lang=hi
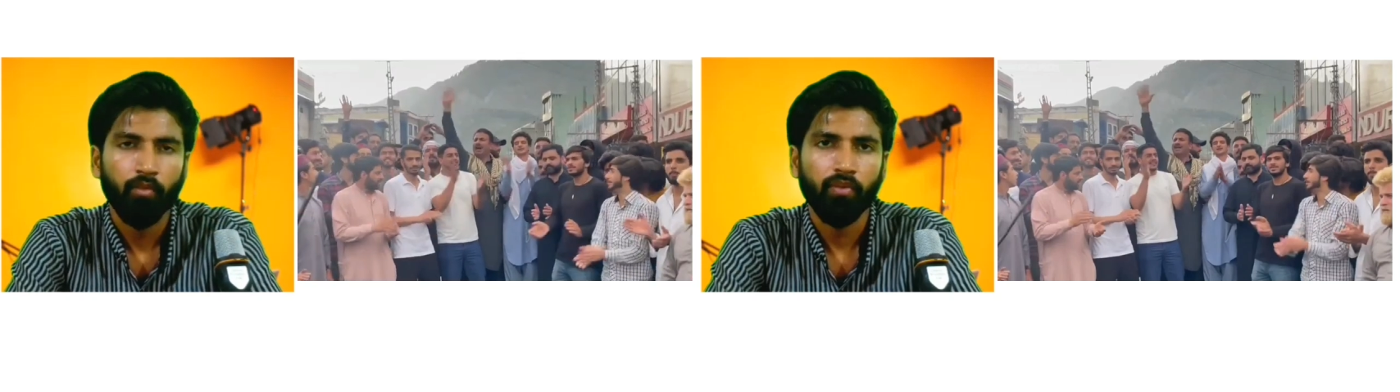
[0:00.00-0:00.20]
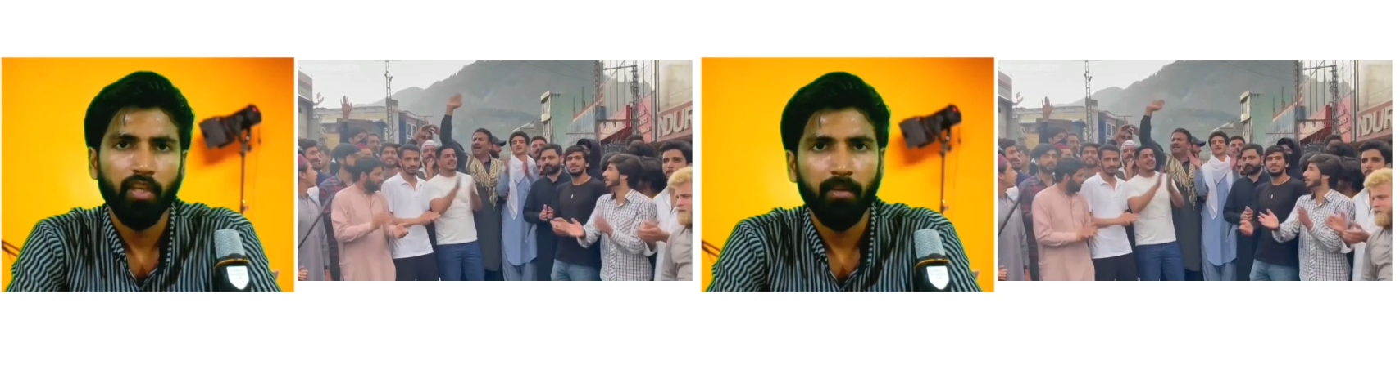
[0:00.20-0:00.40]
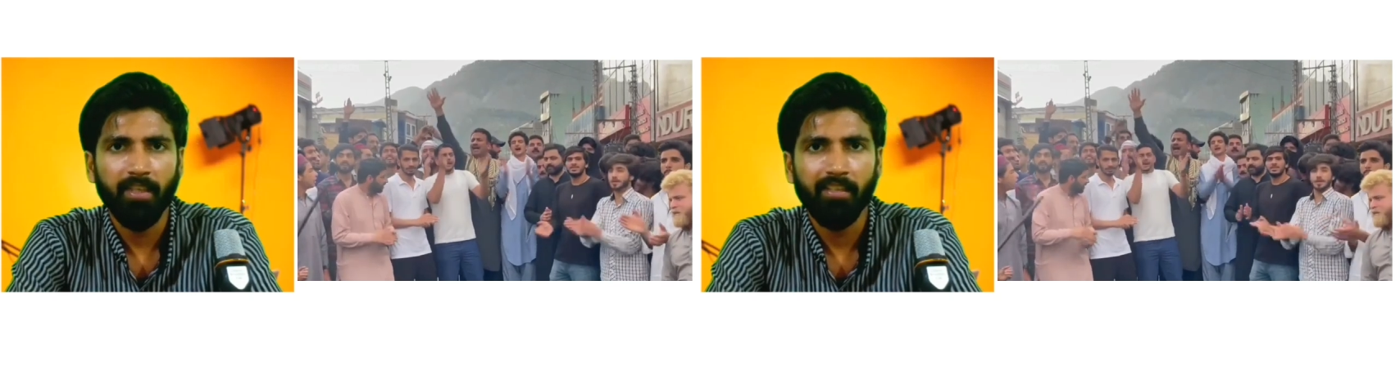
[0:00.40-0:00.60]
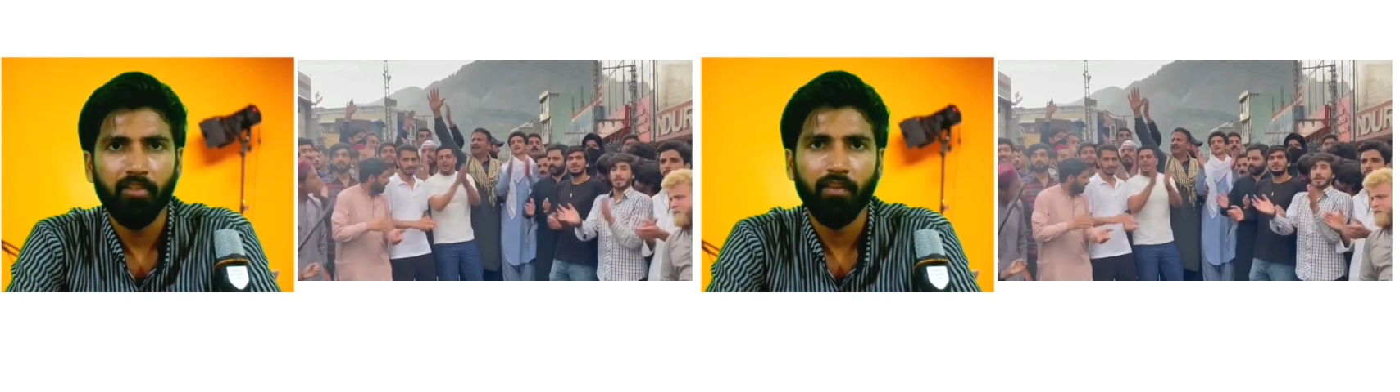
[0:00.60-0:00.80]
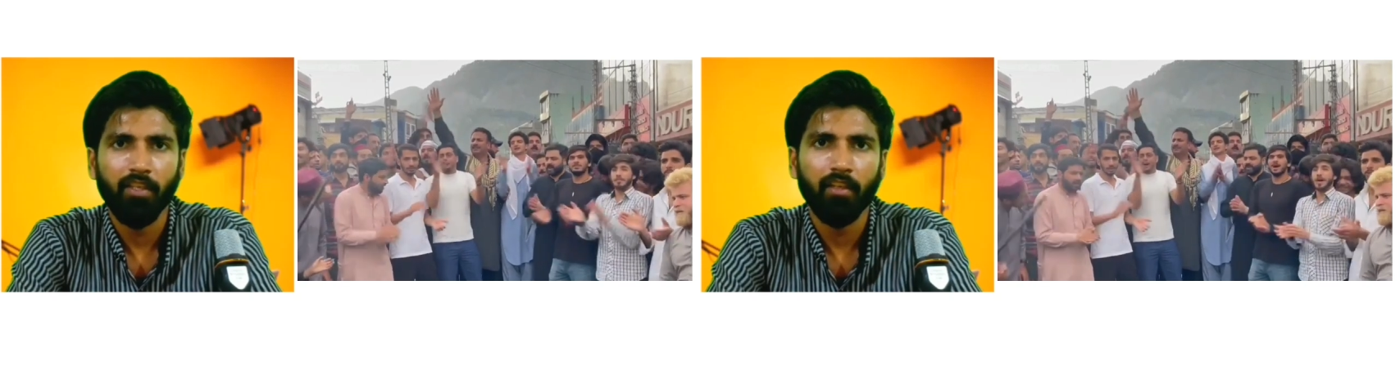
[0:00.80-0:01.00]
तो सेम ये
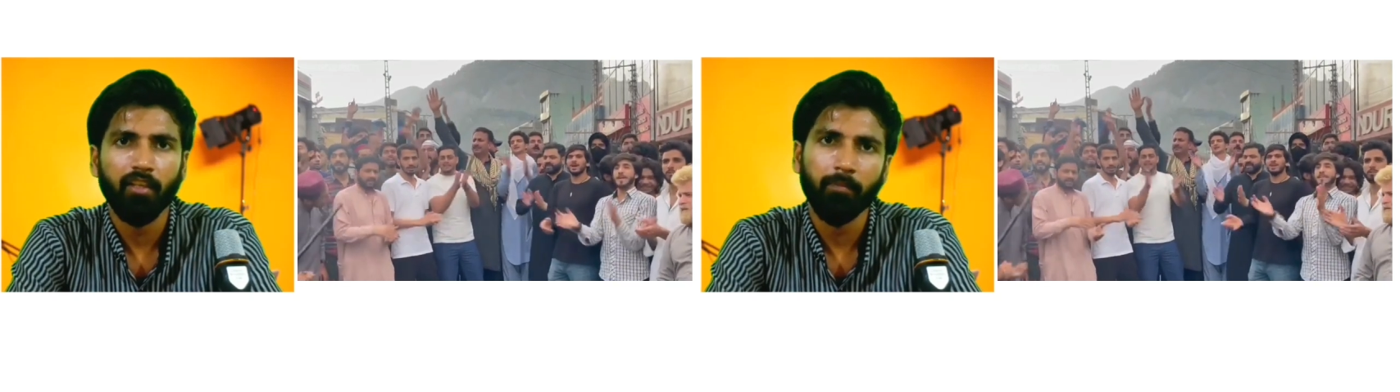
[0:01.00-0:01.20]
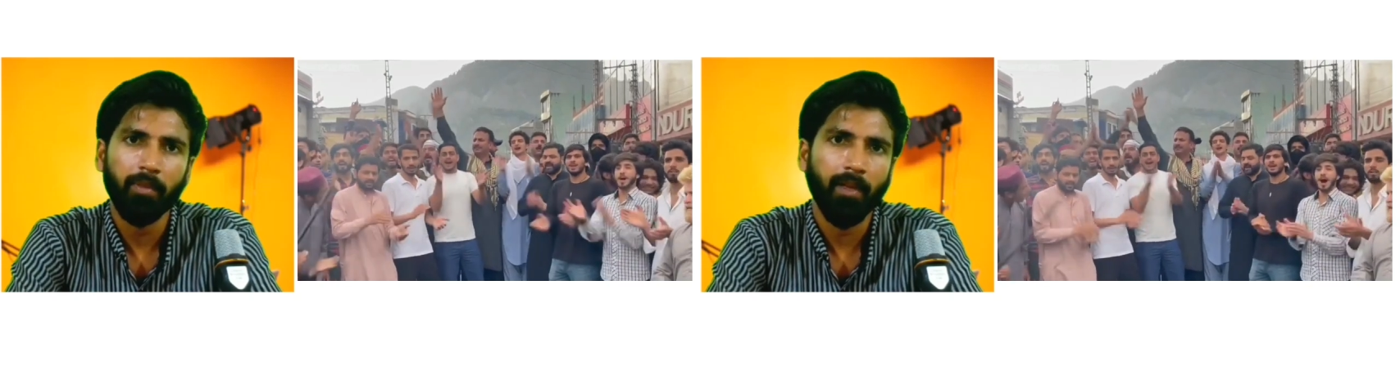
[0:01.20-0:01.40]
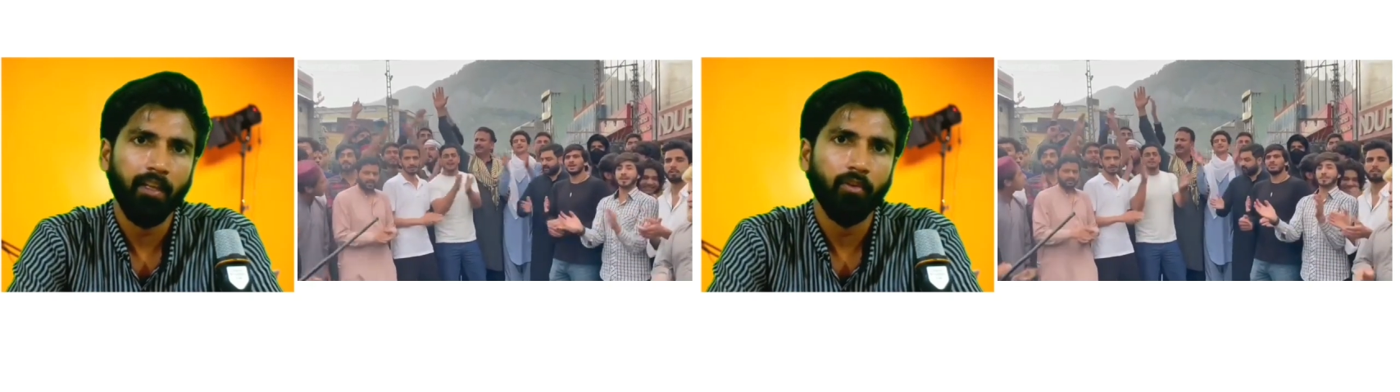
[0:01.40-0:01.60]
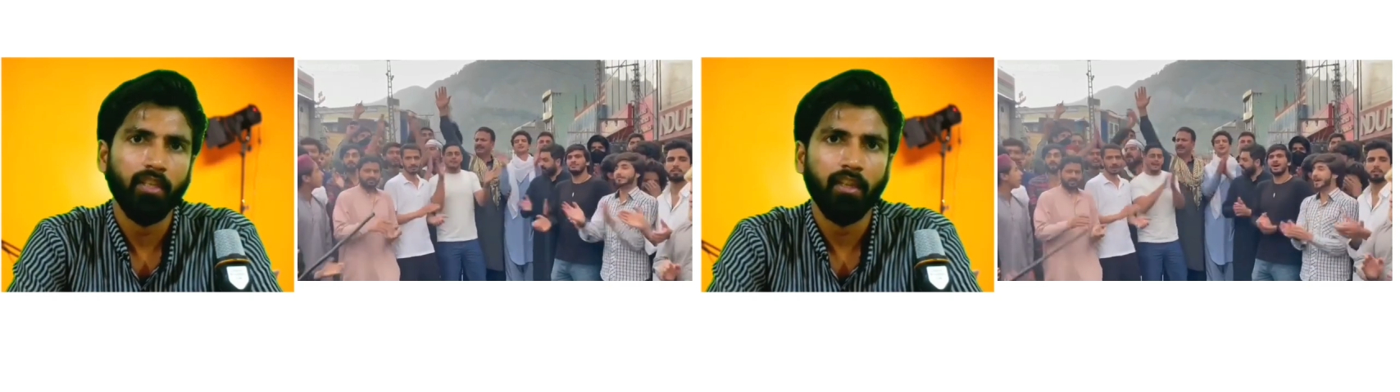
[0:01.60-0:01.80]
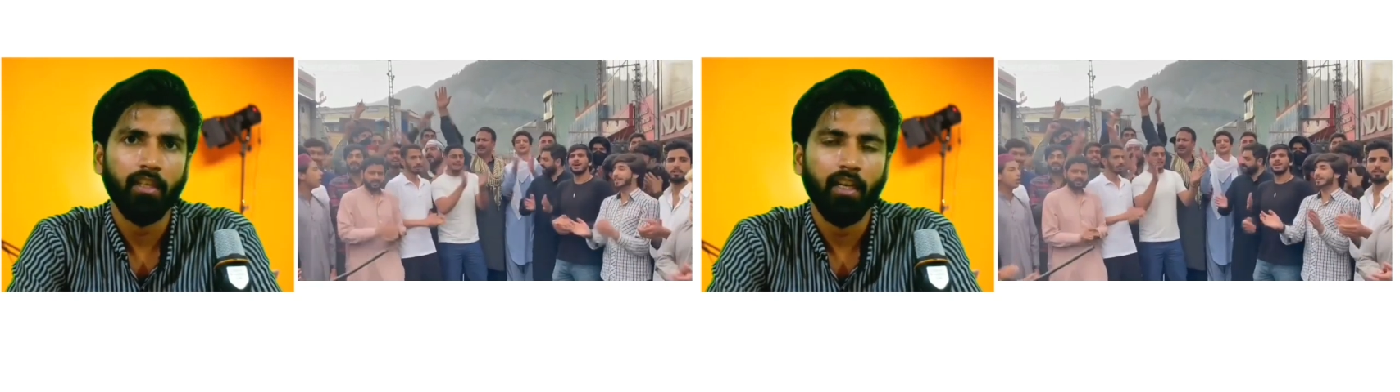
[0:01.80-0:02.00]
सिचुएशन तब भी पैदा हो
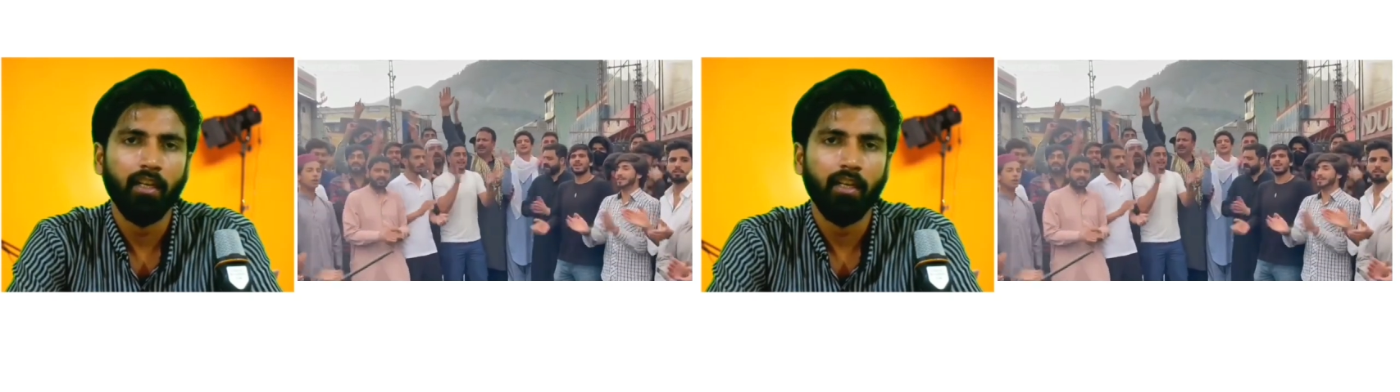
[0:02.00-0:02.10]
जाती